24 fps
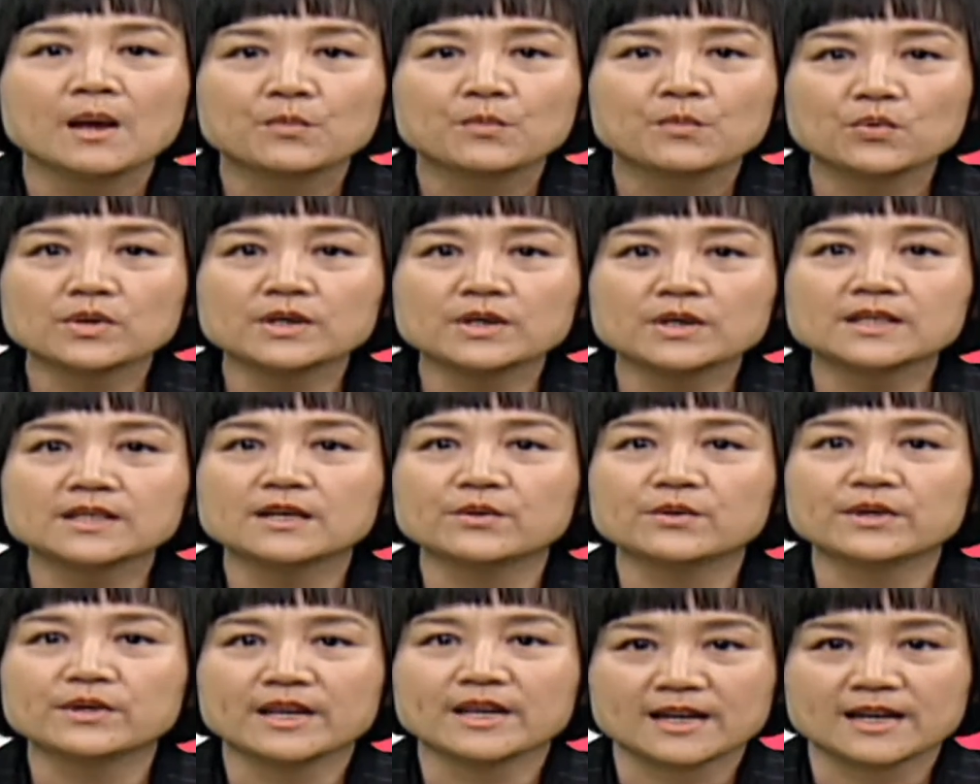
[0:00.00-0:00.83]
不过
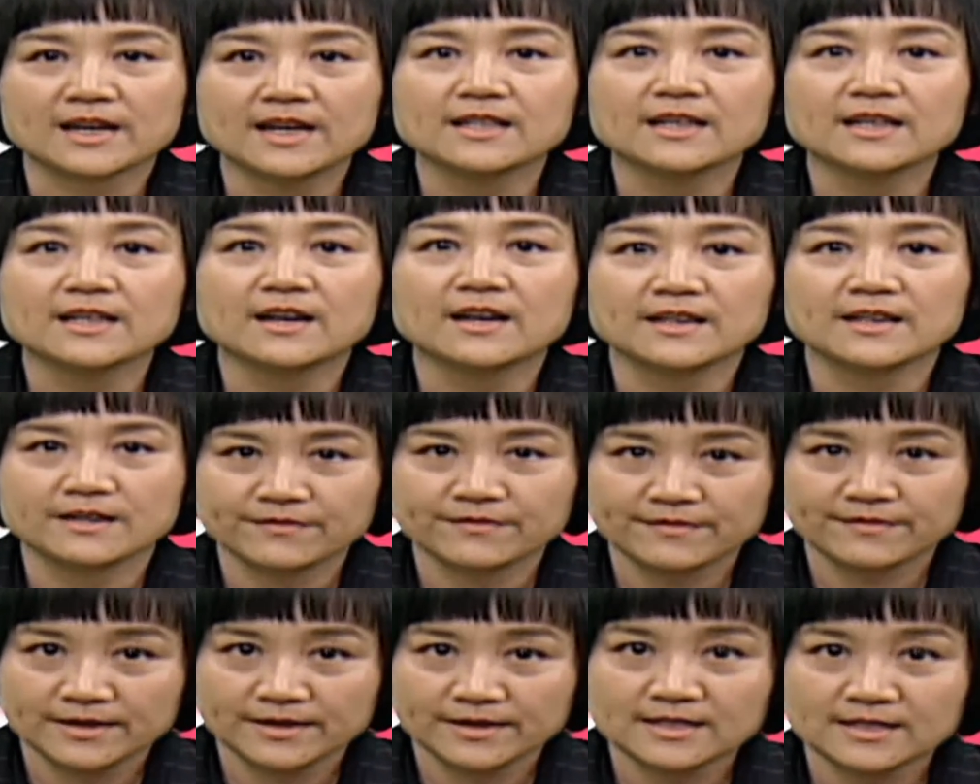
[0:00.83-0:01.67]
呢，我也看到一
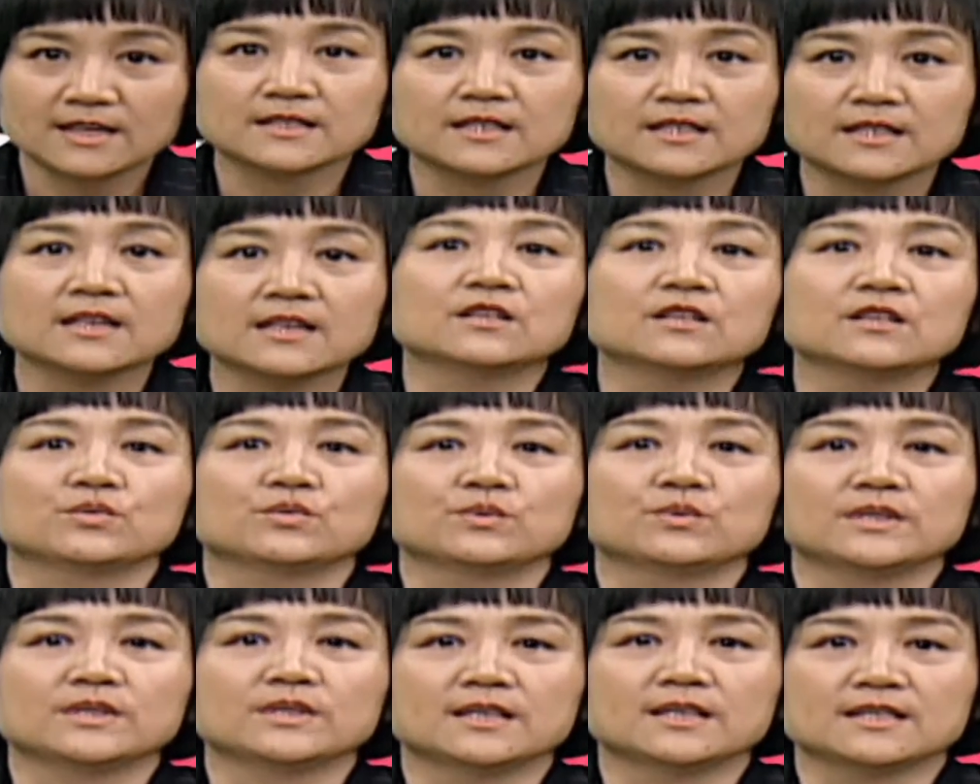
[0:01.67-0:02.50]
个非常特
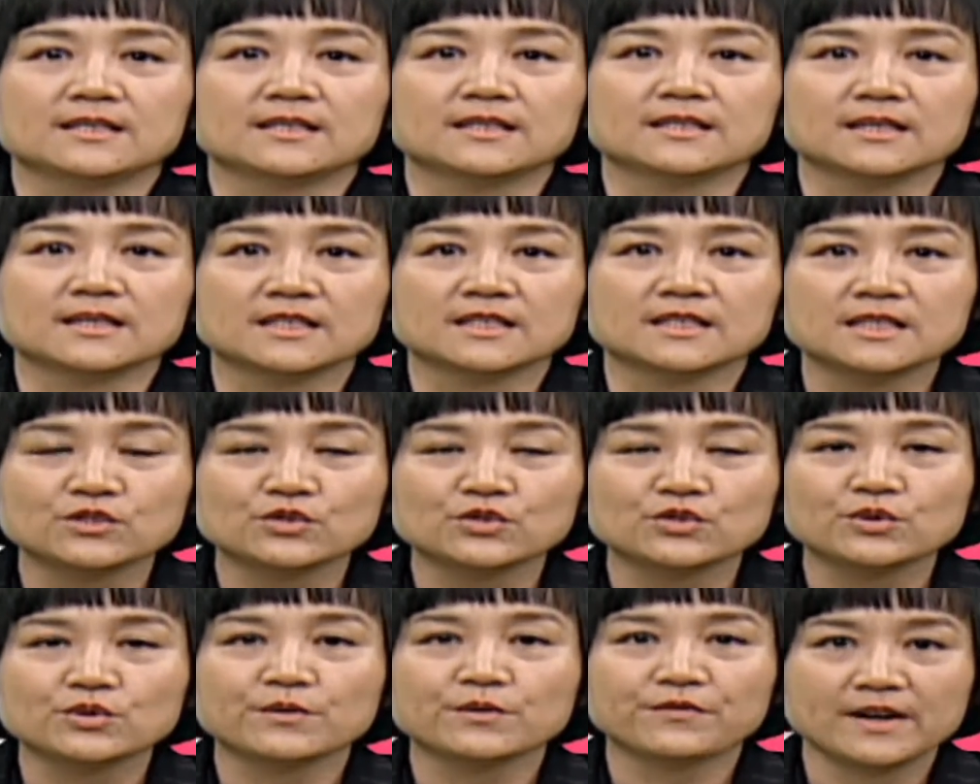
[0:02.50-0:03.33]
殊的这个
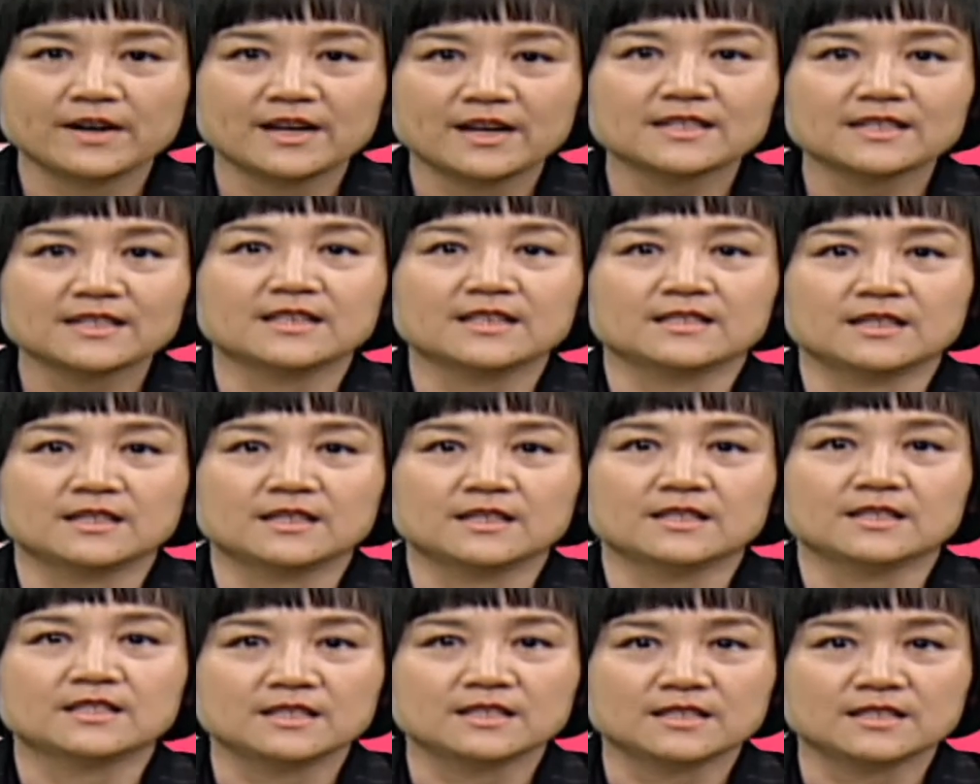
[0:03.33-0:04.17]
兴趣发展
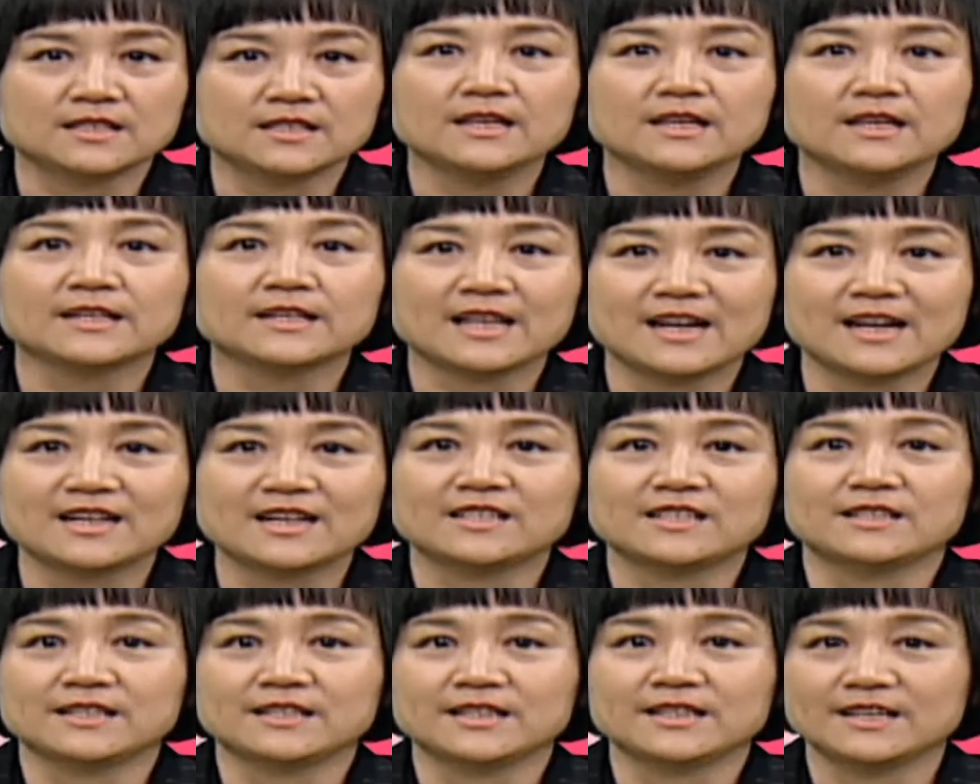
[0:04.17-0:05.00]
成职业达
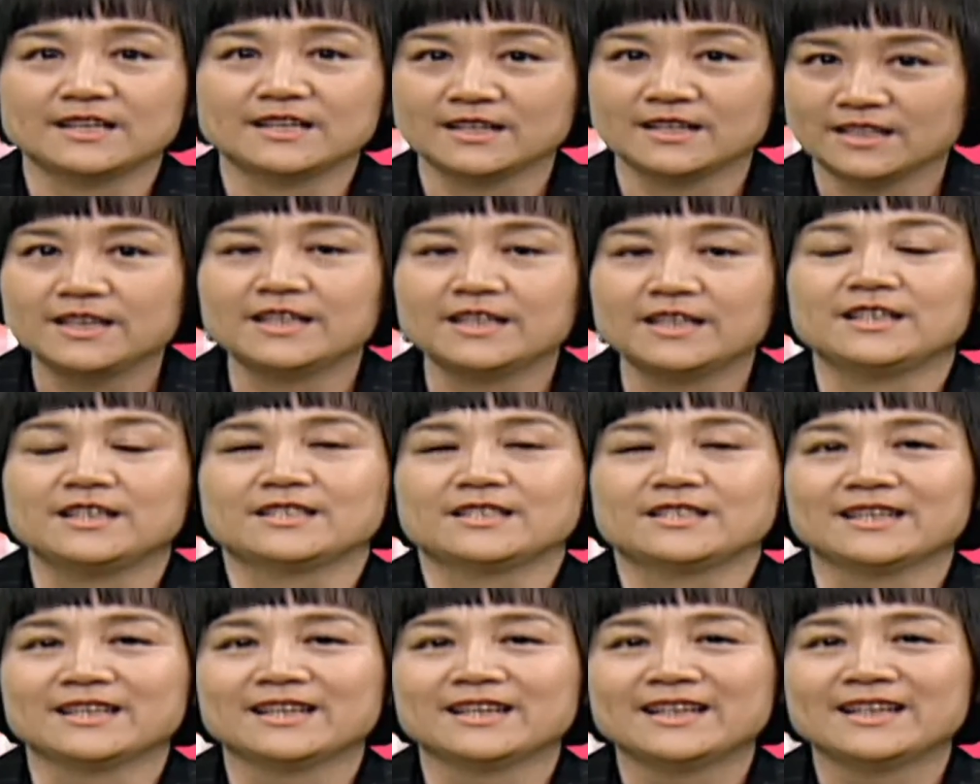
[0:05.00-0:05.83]
人的一个例
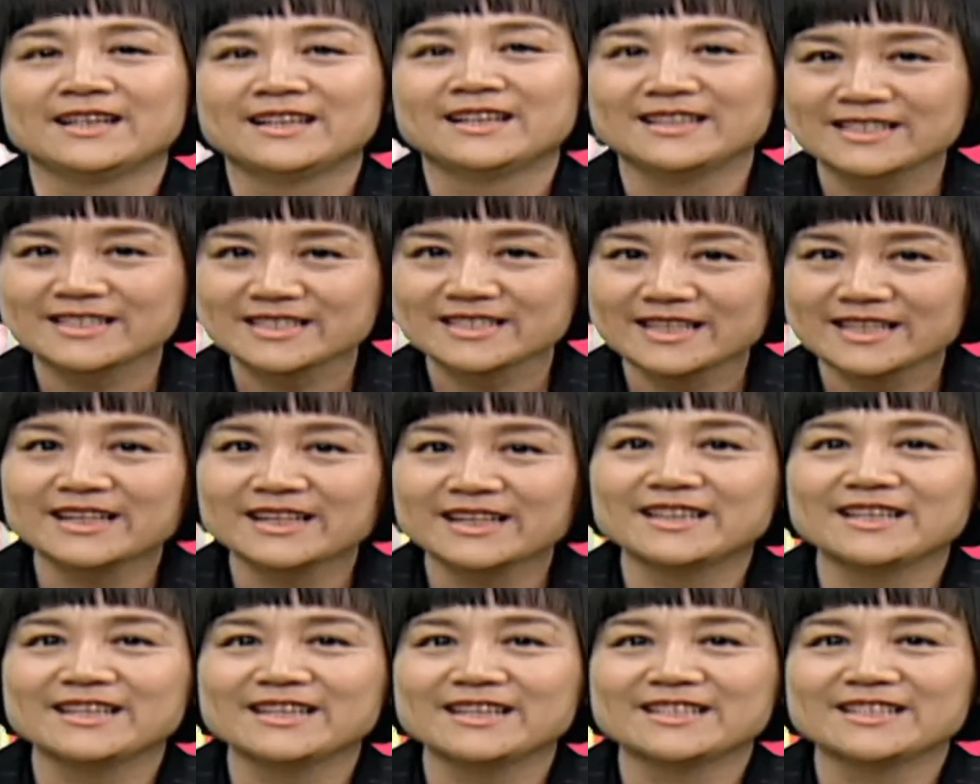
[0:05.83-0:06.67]
子。那这
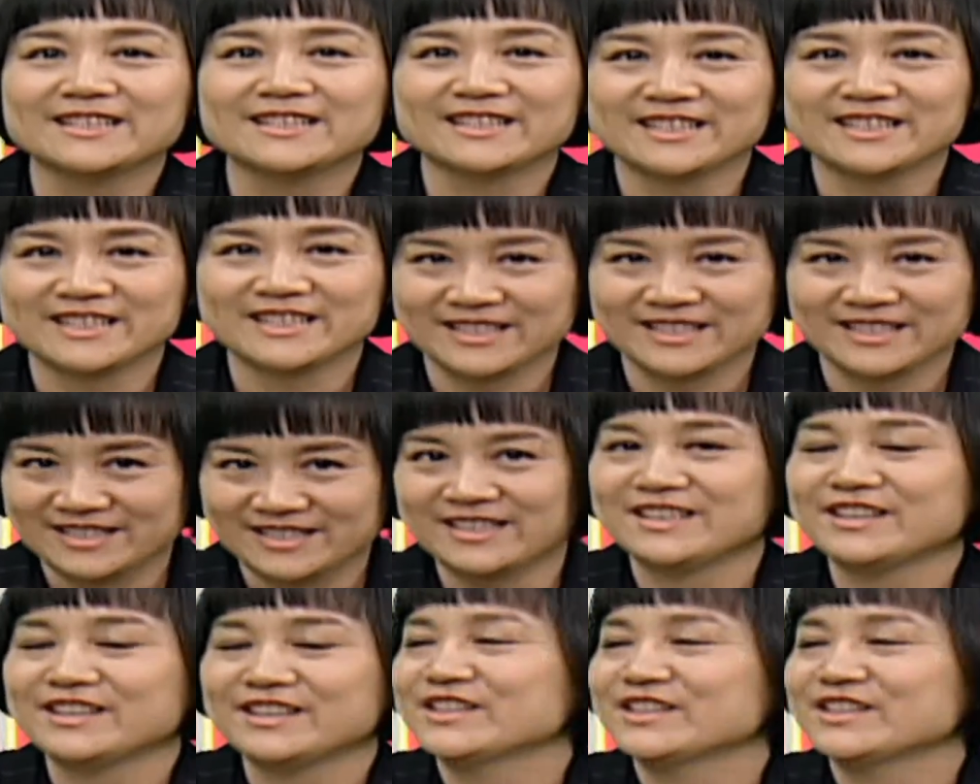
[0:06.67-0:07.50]
个例子呢，请陈教